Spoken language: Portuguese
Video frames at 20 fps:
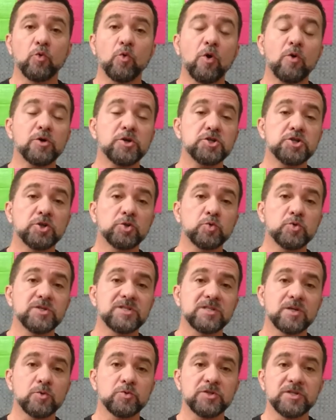qual a
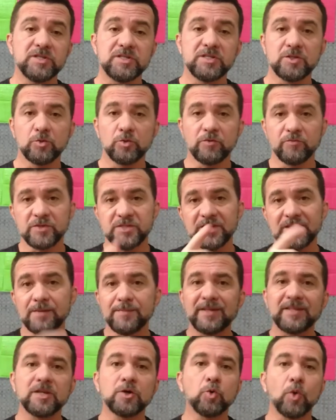instituição de ensino que você está
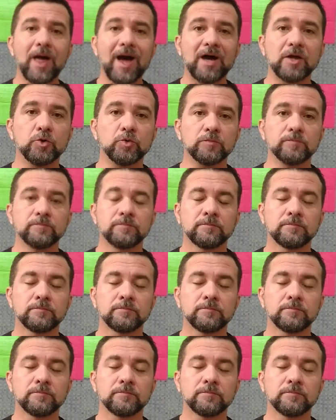matriculado?